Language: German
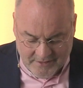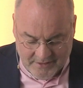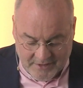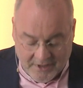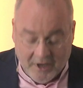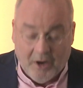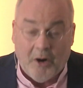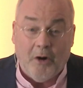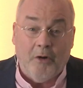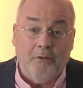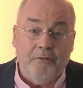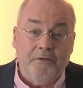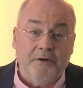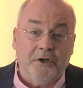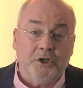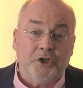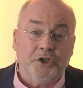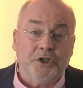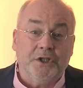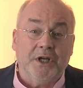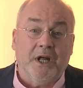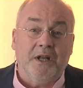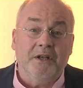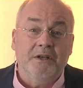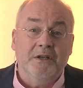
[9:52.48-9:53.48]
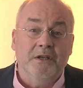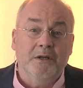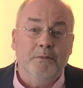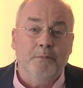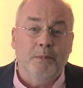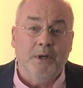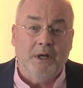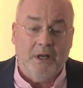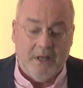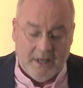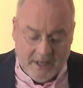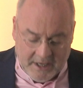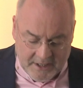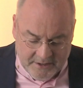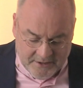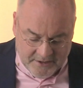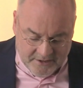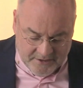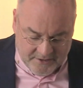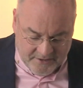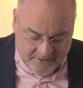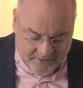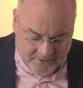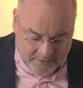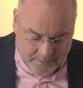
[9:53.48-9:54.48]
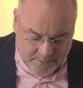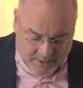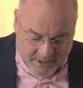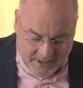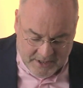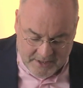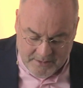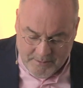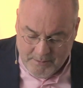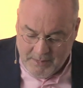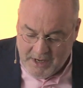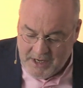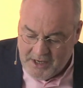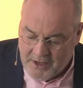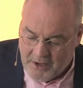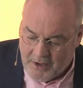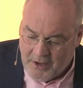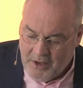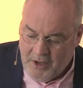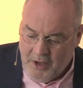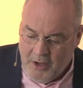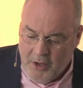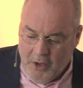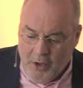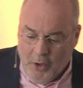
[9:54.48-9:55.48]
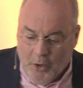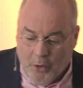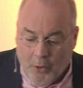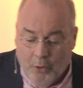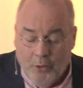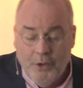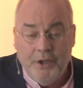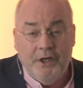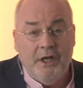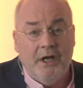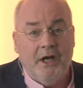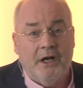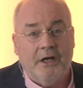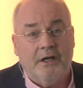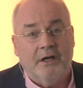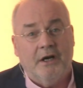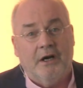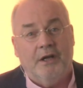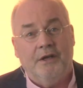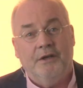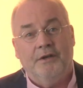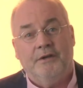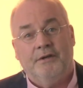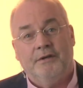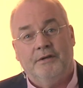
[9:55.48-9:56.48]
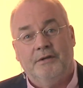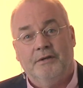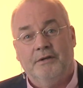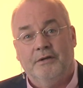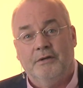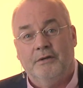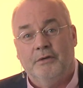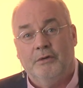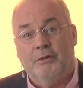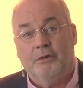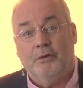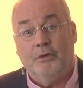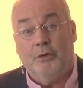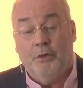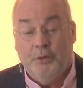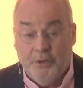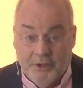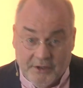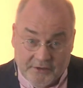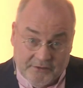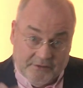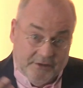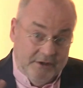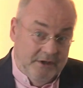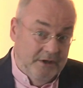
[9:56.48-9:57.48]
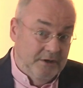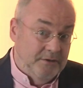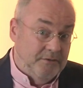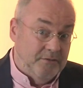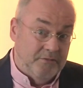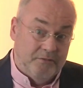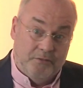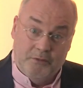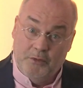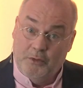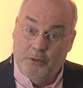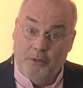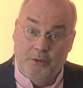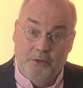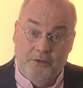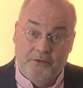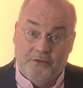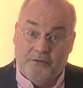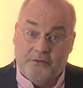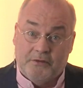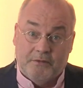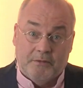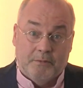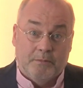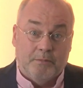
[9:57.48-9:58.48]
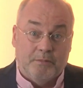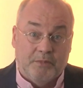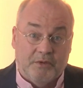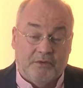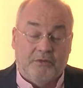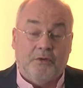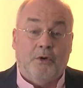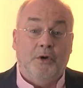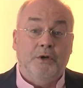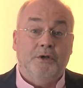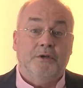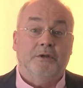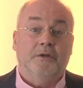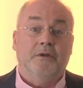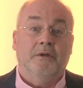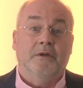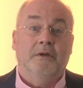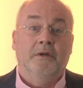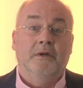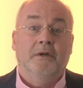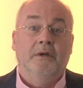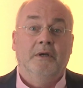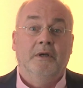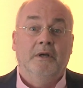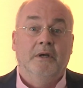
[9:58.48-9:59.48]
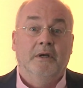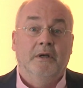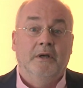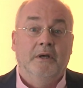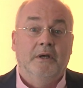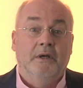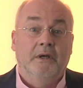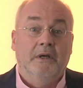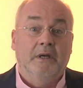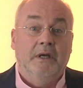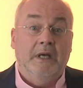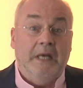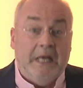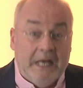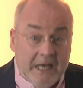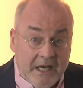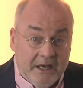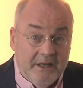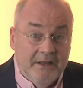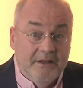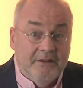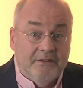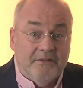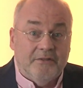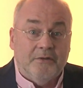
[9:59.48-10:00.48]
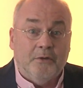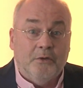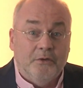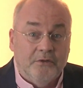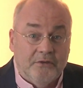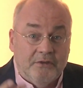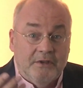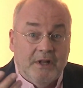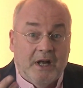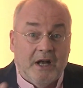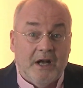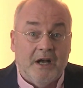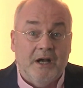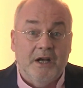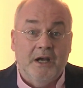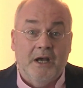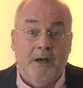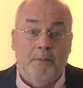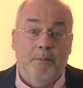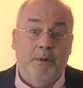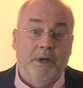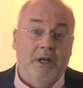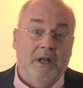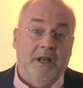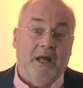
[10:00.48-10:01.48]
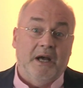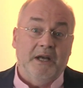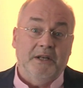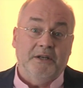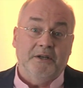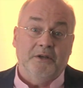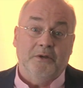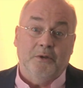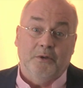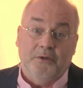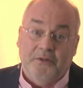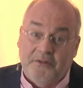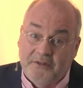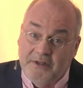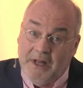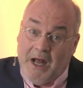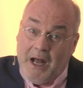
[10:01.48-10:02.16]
Der Auferstandene begleitet diese beiden Männer unerkannt. Und das gilt für uns bis heute. Er ist uns nahe, er begleitet uns.